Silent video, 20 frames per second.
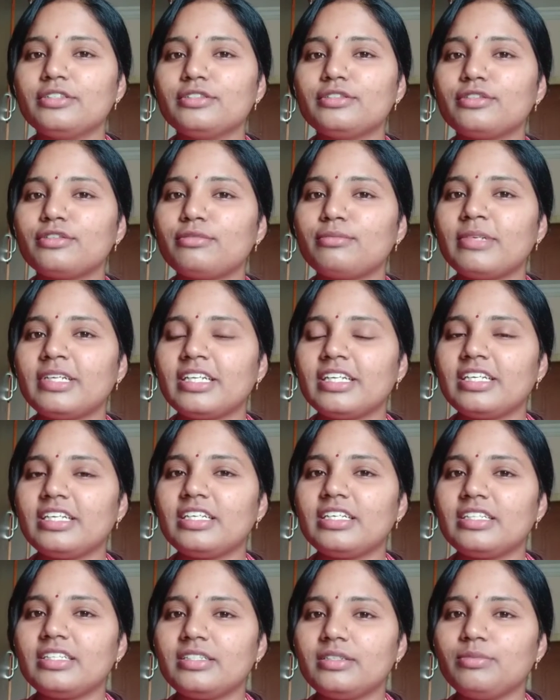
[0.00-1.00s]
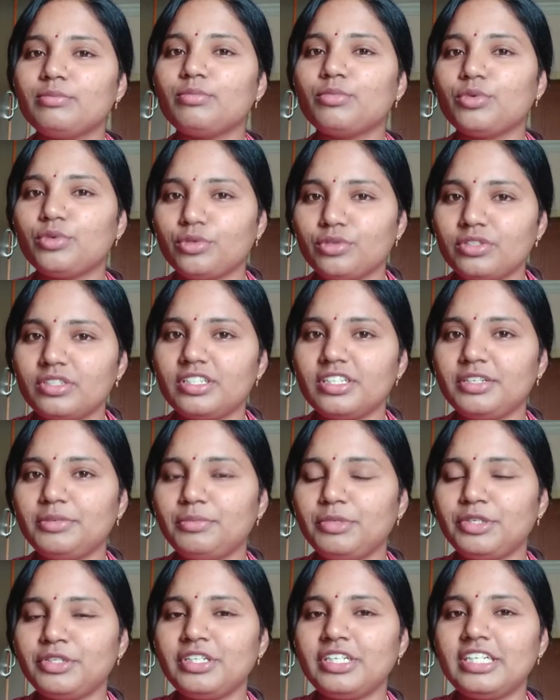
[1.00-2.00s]
సో మనకి ది మోర్ ద
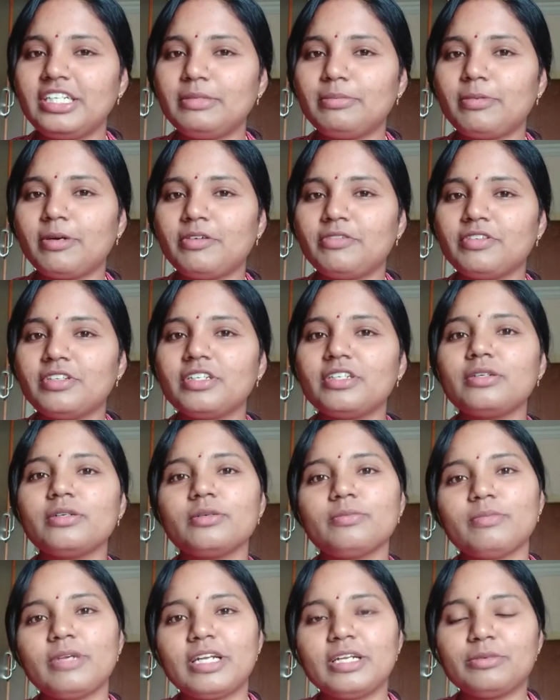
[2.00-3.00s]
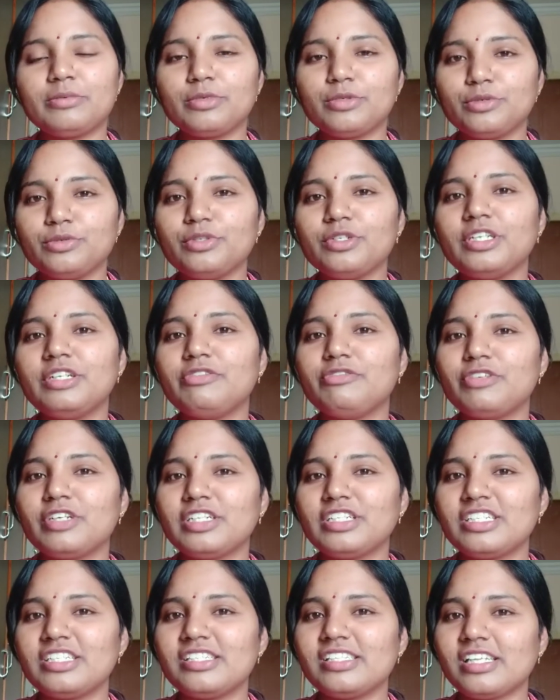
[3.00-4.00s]
ఇమ్యూనిటీ పవర్ మనకు
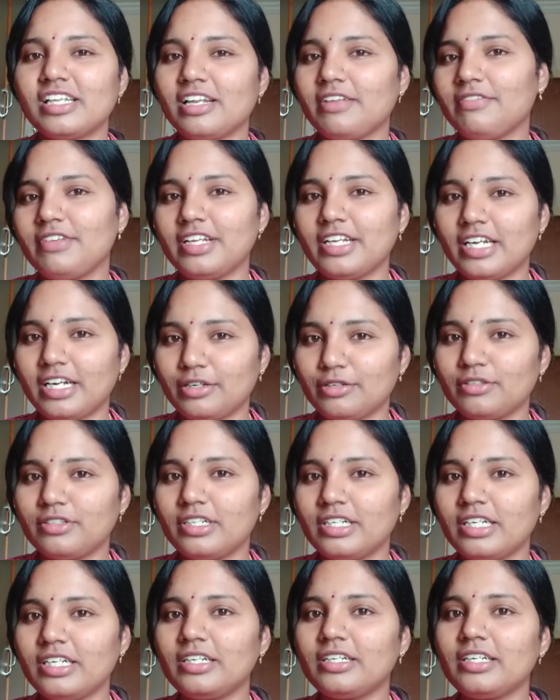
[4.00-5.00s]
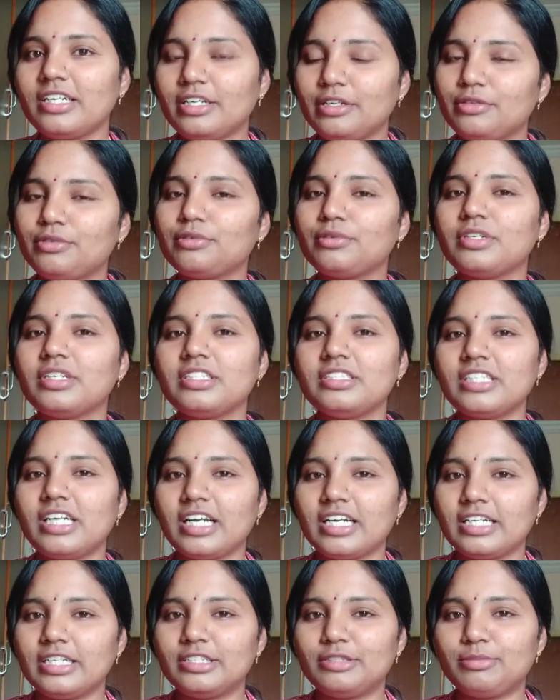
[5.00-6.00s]
ఇన్ఫెక్షన్స్ అనేవి రాకుండా ఎక్కువగా
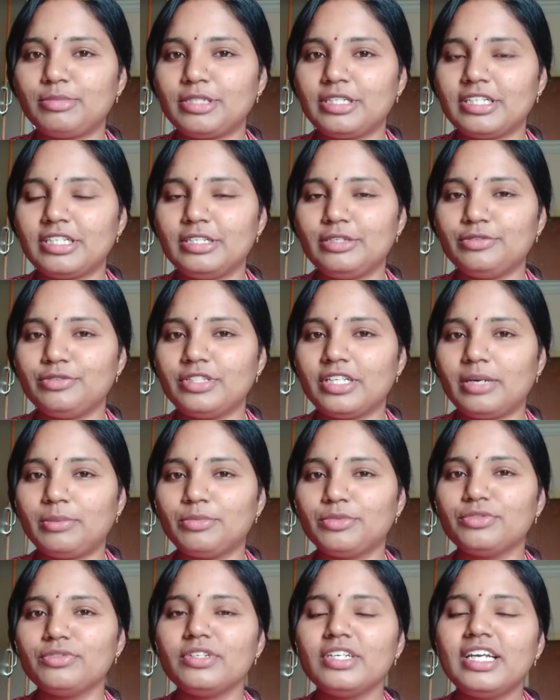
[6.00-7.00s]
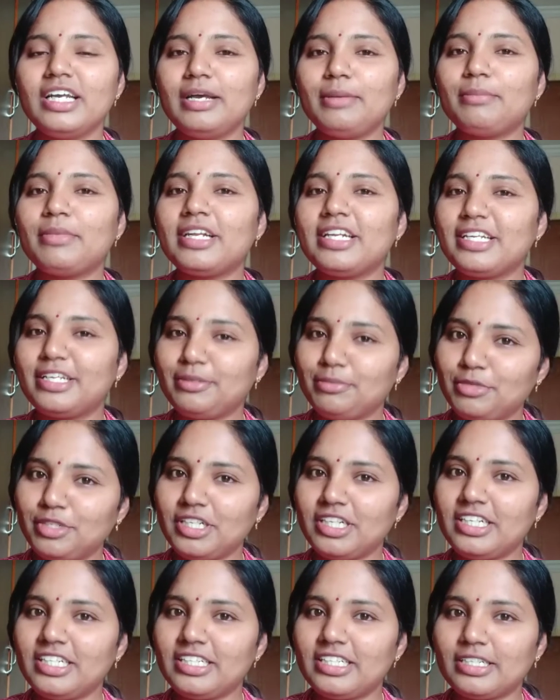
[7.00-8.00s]
జాగ్రత్త పడగలుగుతాము మనకి
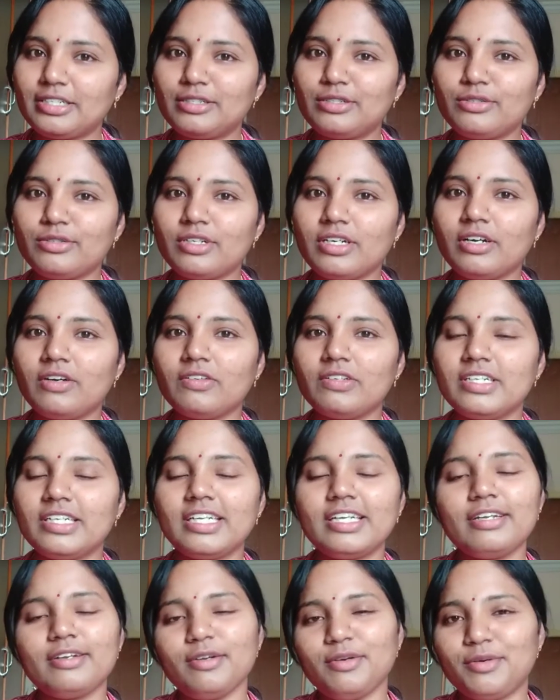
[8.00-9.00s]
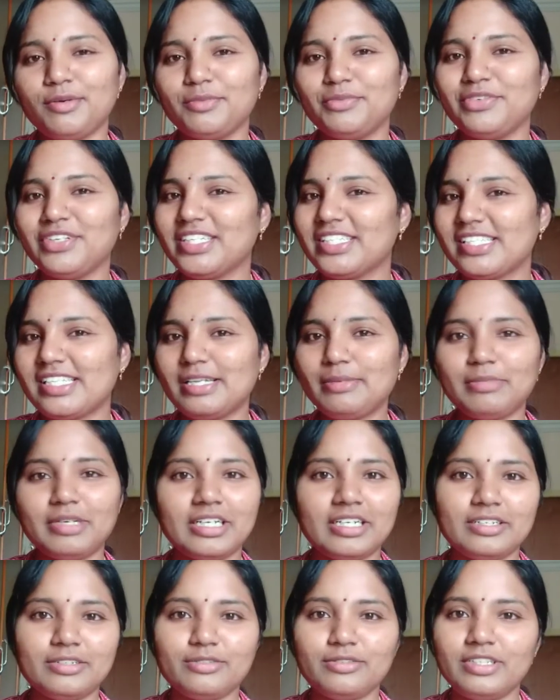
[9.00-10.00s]
ఇమ్యూనిటీ తక్కువగా ఉంటే ఆబ్వియస్లీ
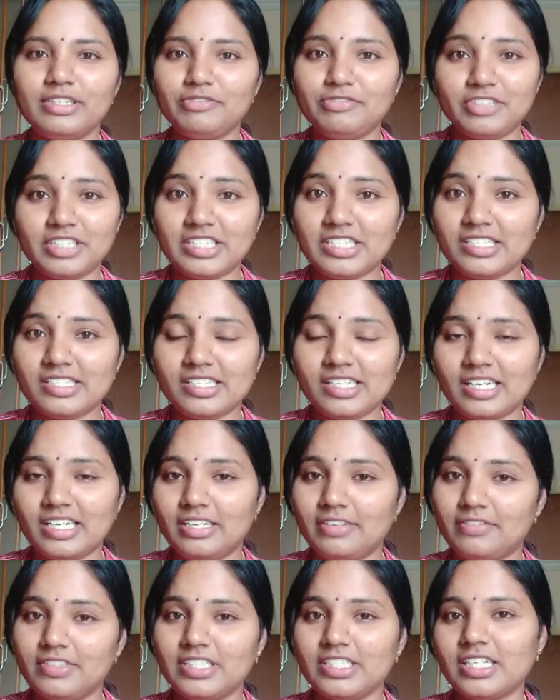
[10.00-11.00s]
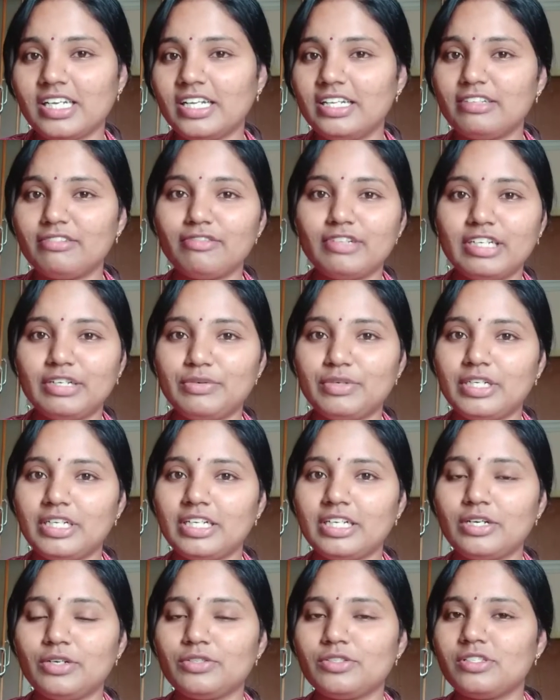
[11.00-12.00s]
మనకు ఇన్ఫెక్షన్స్ అనేవి చాలా
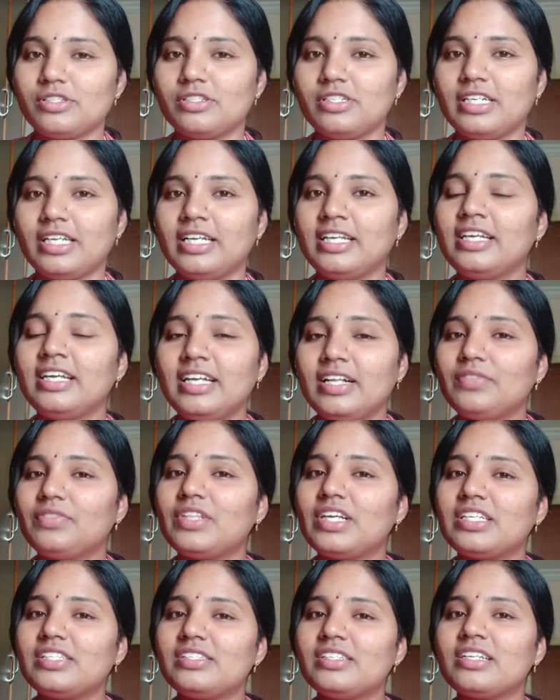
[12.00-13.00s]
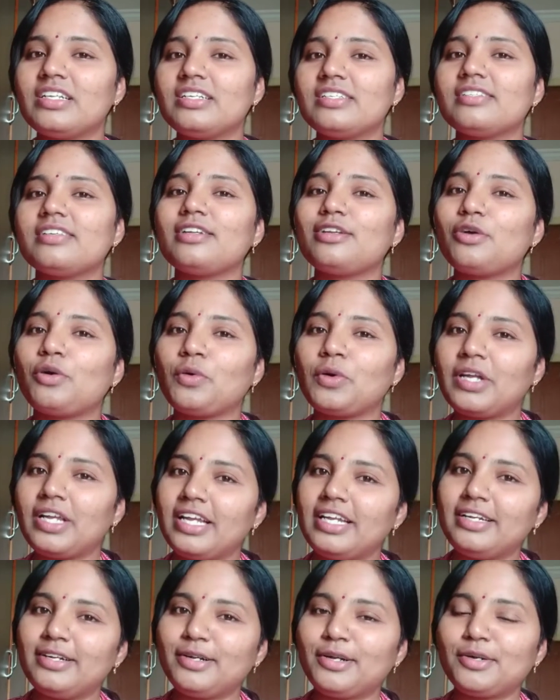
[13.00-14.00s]
ఫ్రీక్వెంట్గా వస్తుంటాయి దట్స్ ద రీజన్ ఒకే
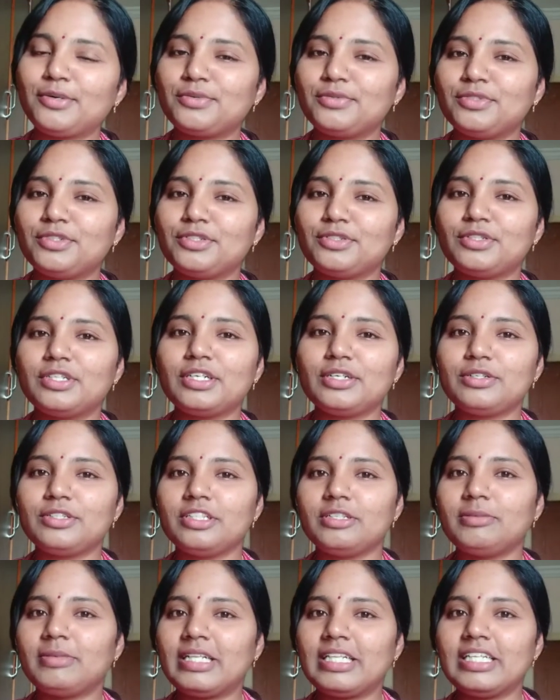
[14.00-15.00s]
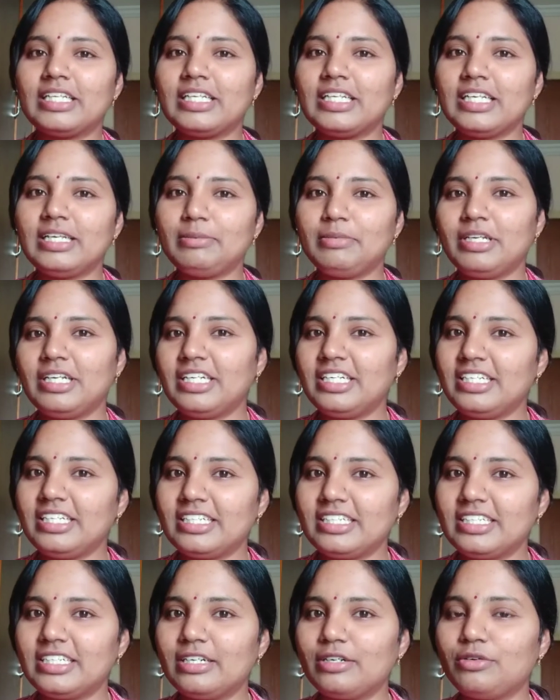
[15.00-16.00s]
ఇంట్లో ఉంటూ కూడా కొంతమందికి
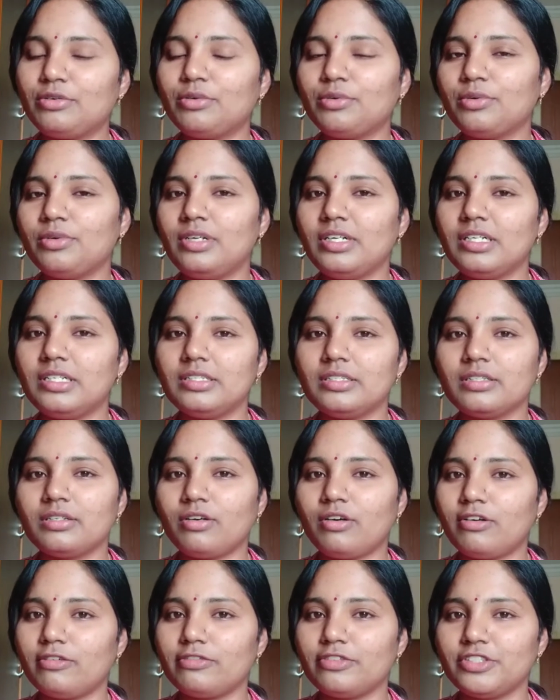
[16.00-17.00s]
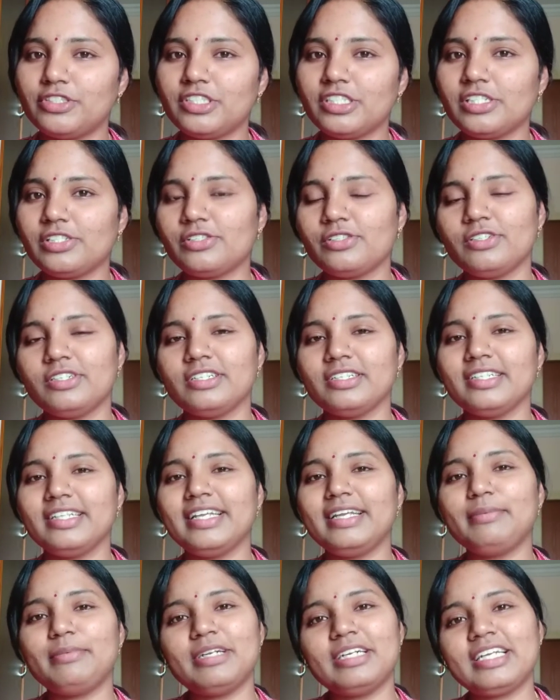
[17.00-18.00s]
ఇమీడియట్గా కోల్డ్ కాఫ్ వచ్చేస్తుంటుంది
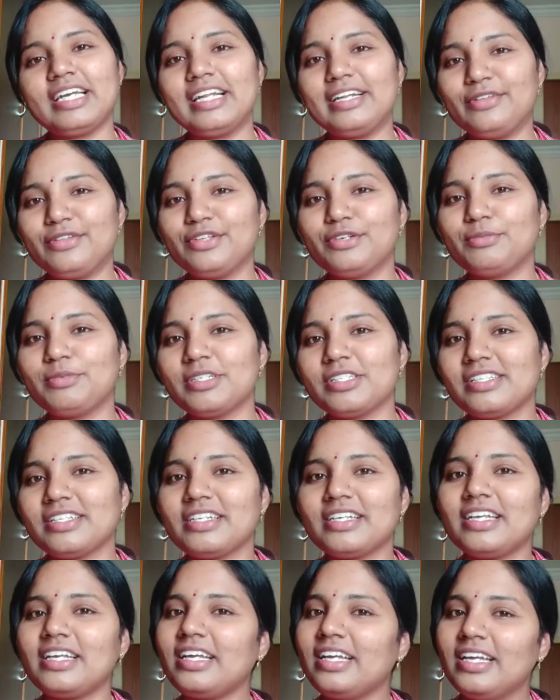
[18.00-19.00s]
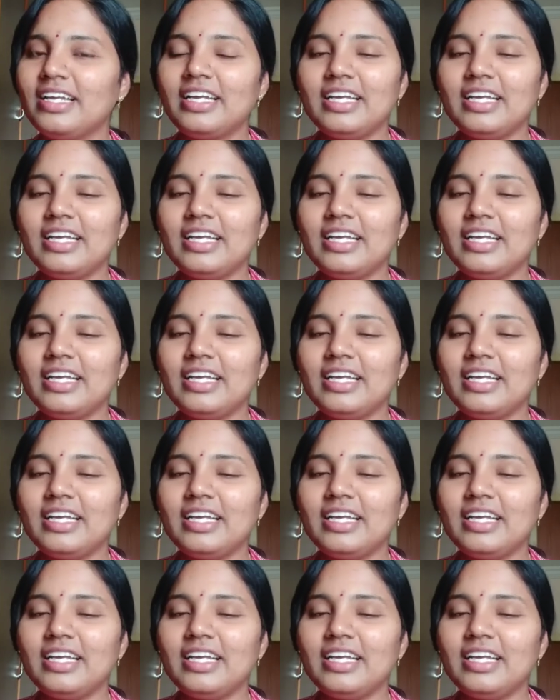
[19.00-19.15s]
బట్ అనదర్ పర్సన్కి